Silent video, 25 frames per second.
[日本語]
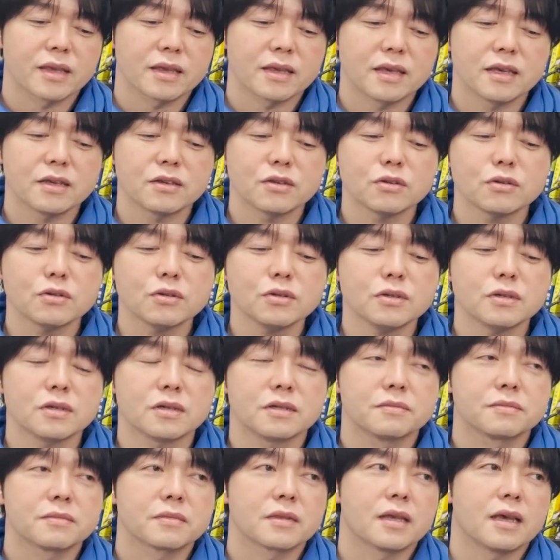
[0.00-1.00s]
結
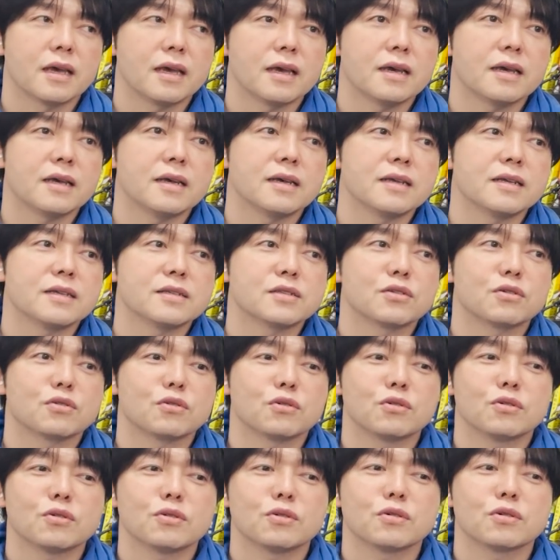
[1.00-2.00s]
局、えー、そ
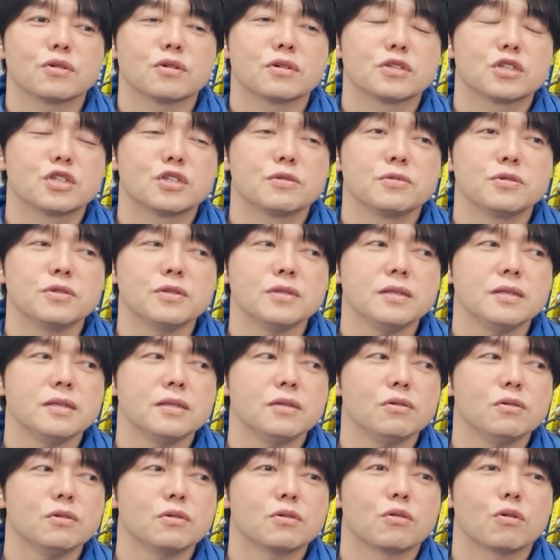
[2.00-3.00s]
の、自
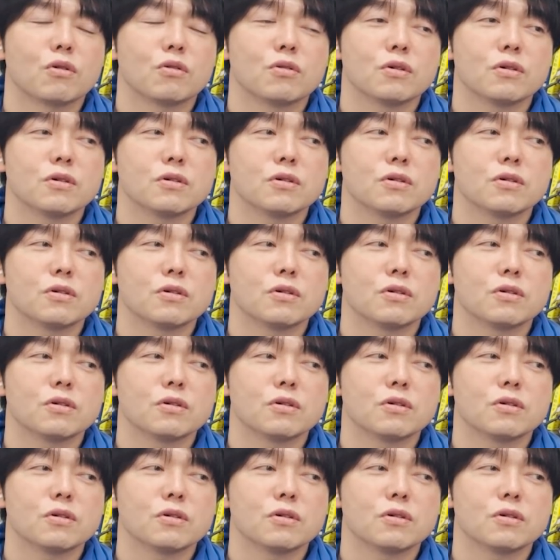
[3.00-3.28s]
分の